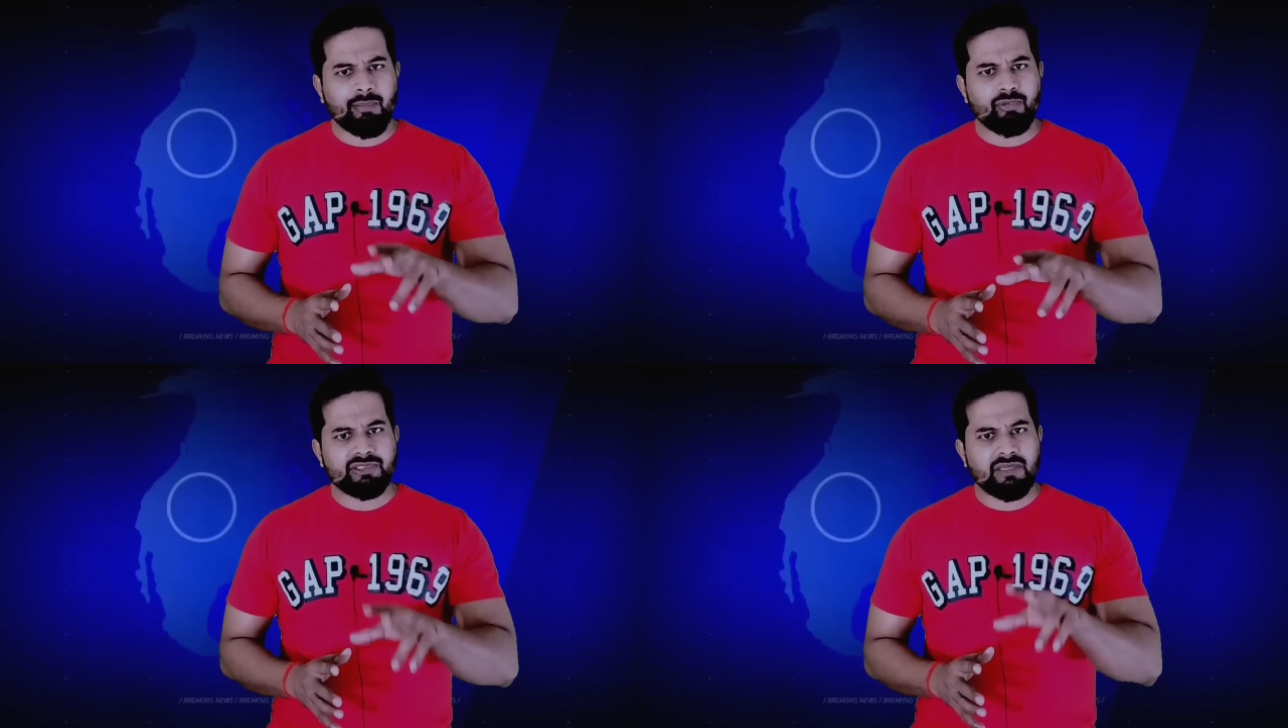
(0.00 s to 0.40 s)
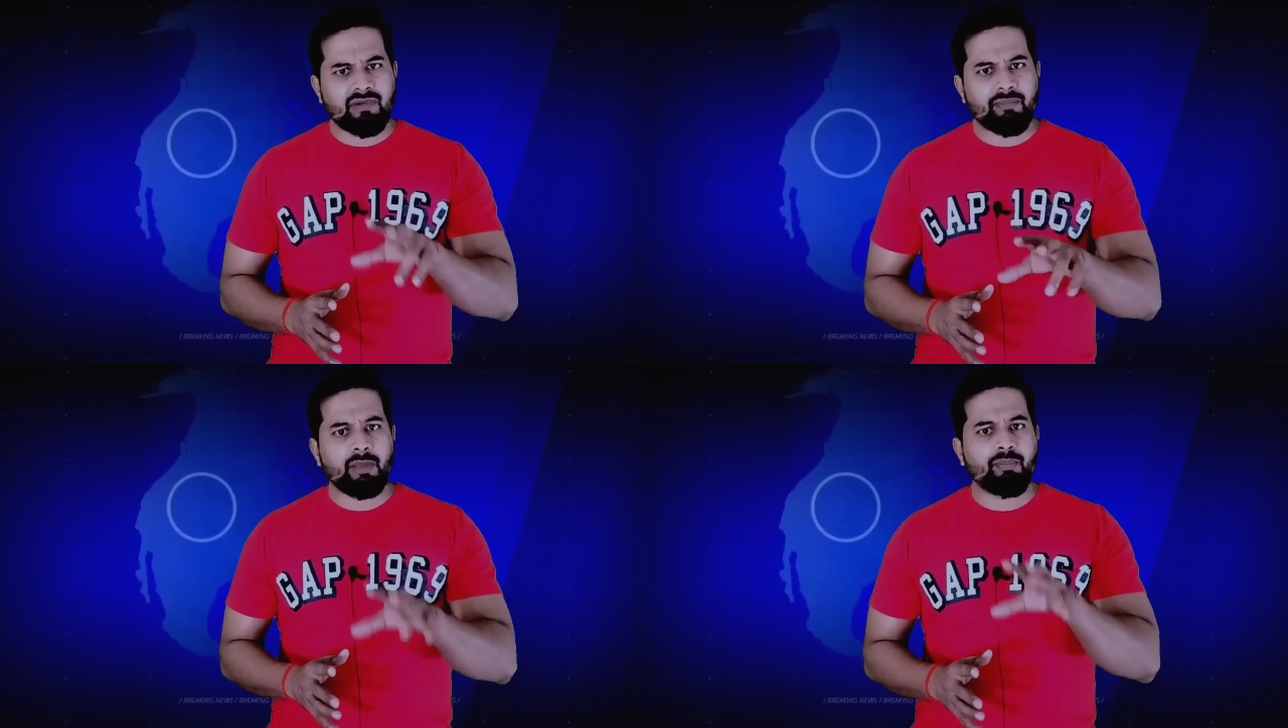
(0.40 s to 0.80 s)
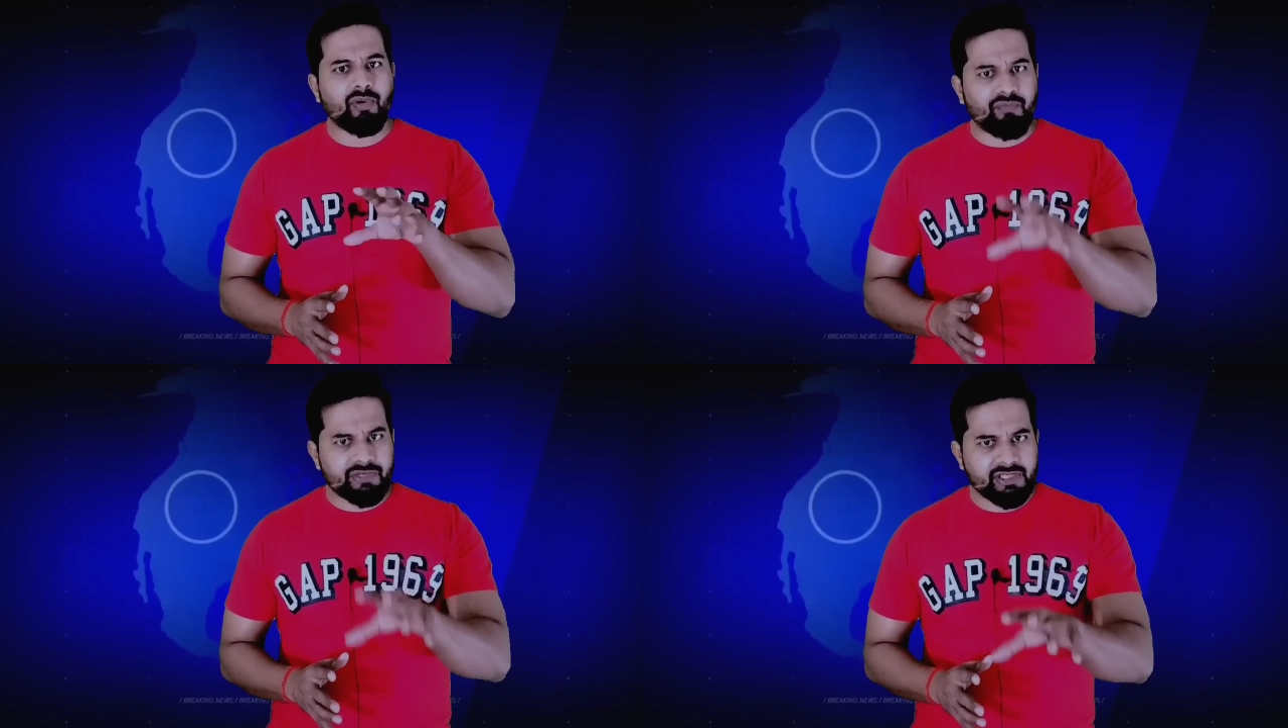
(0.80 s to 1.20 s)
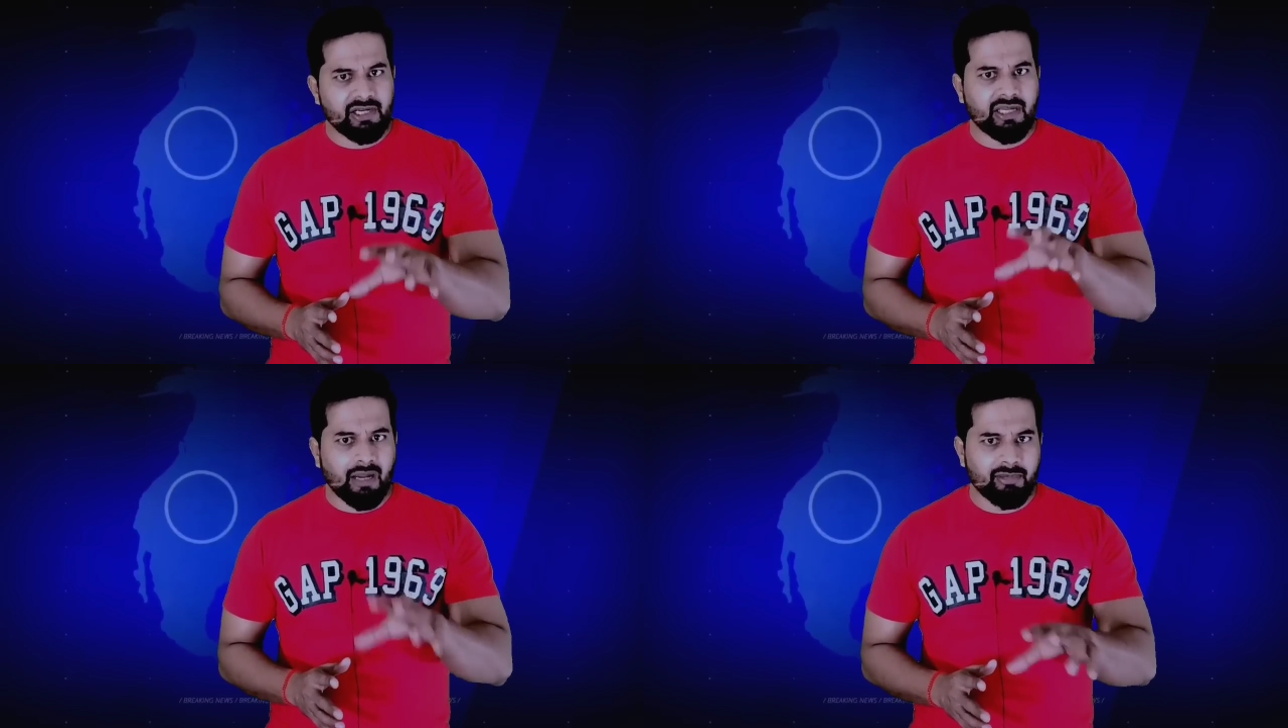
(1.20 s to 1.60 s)
आपको सिर्फ आपके
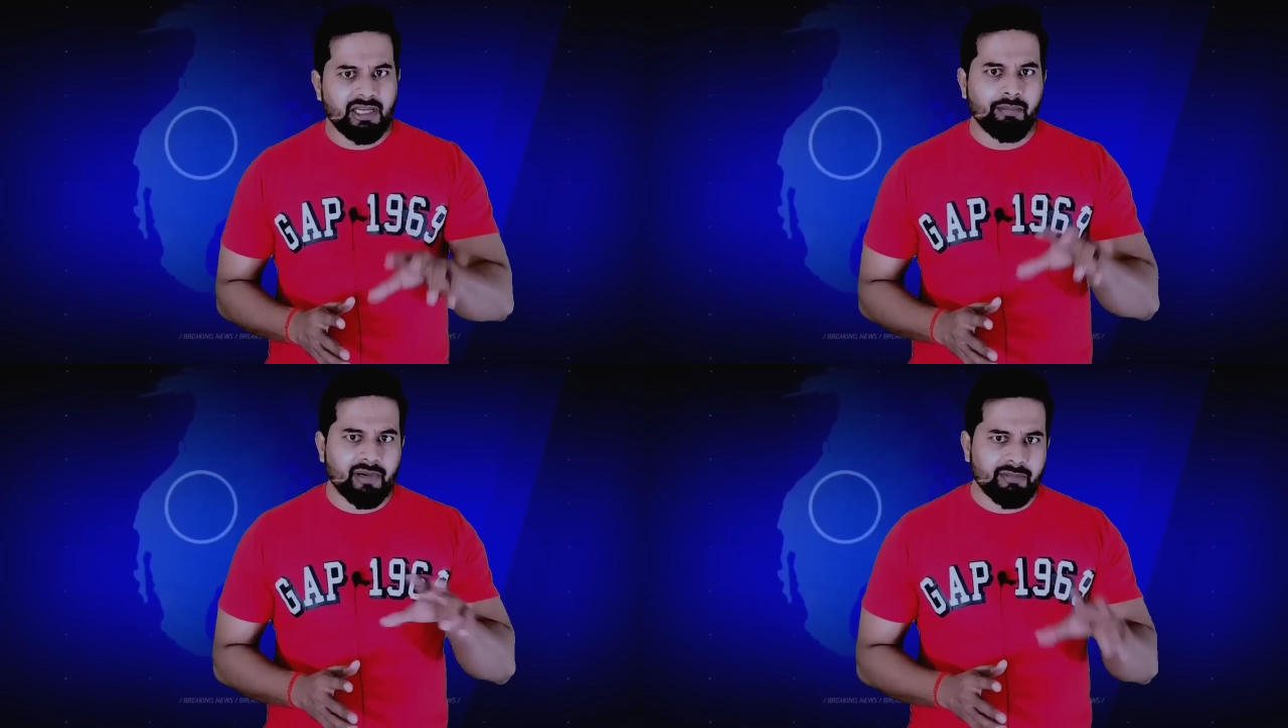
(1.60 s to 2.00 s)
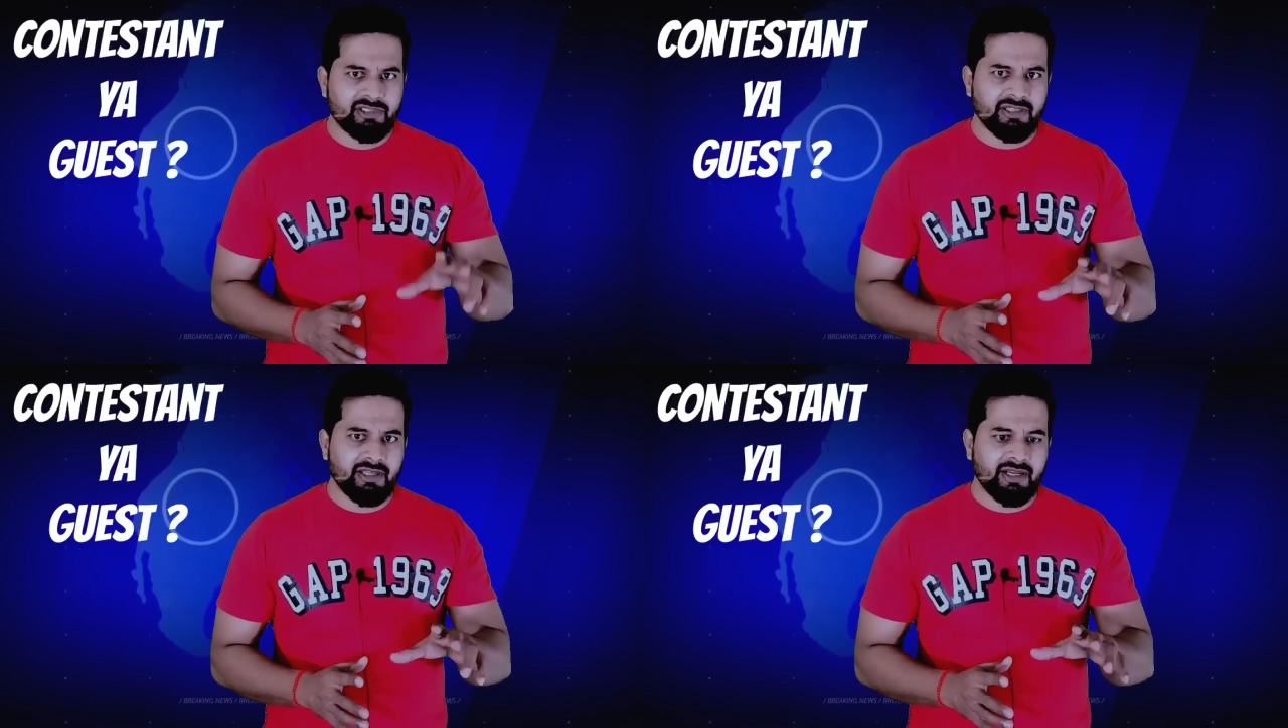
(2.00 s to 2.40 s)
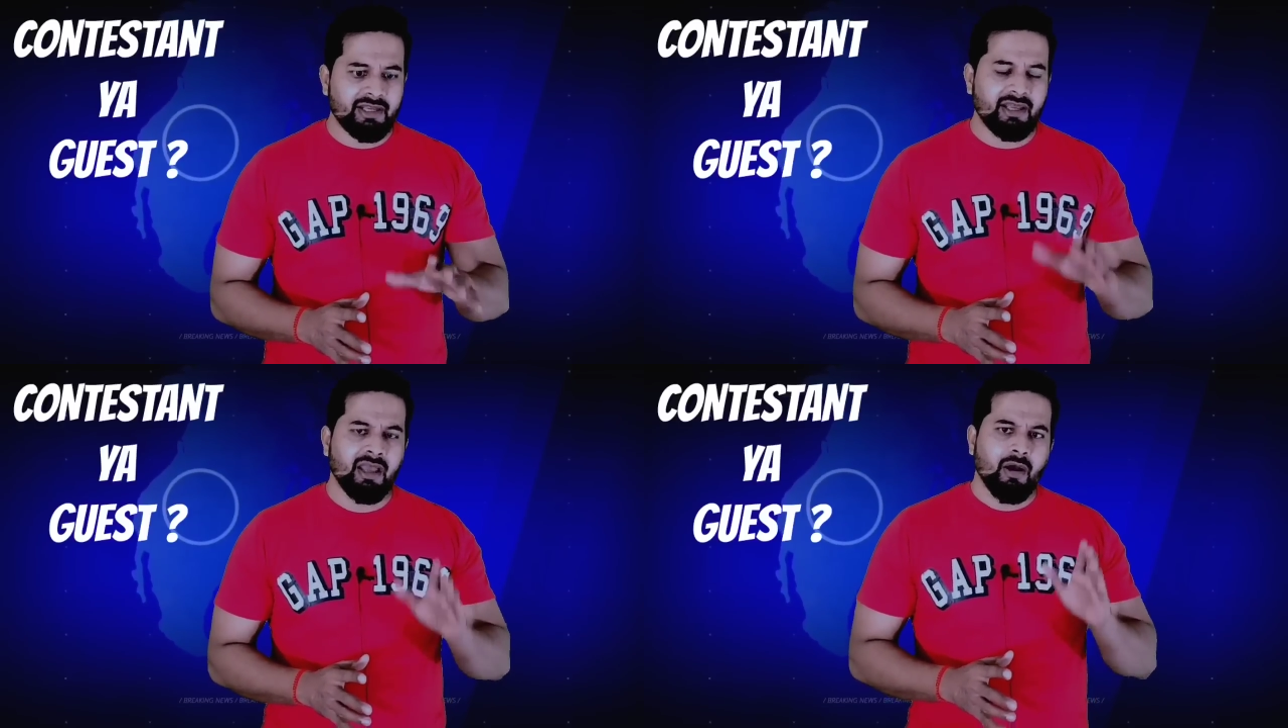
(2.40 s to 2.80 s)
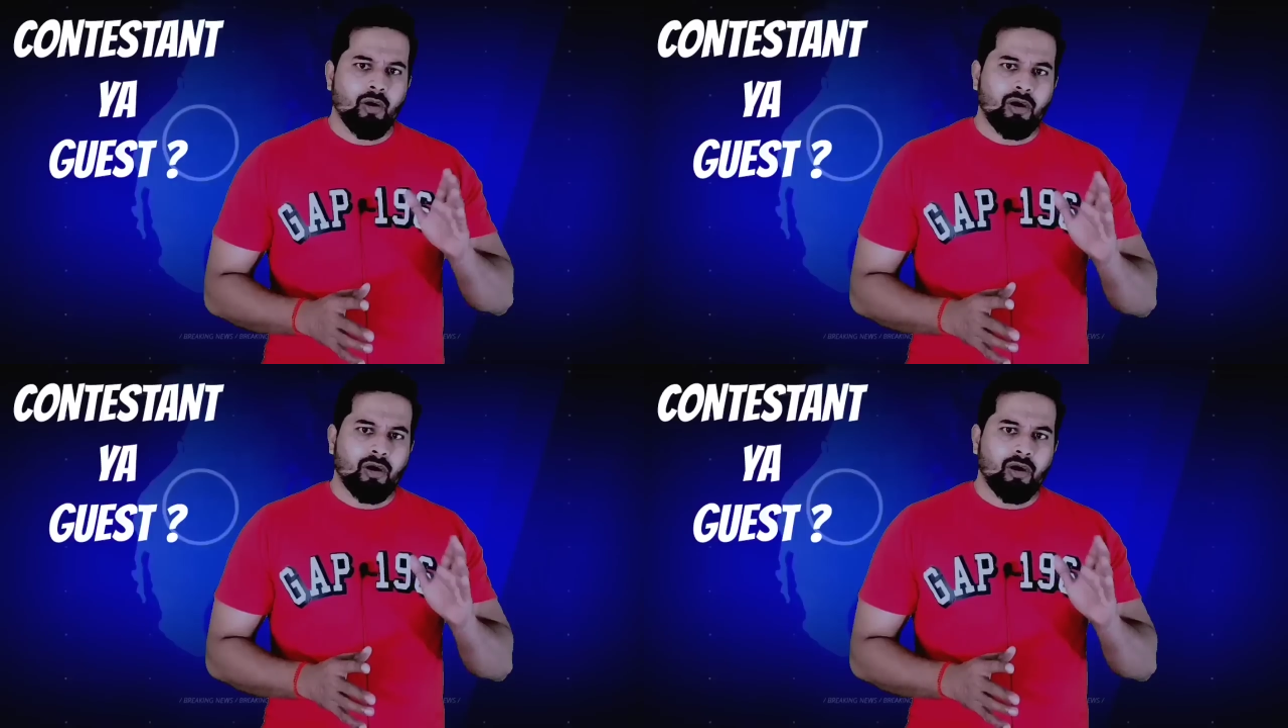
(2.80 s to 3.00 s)
प्रोफेशनल काम के लिए परमिशन दे रहे हैं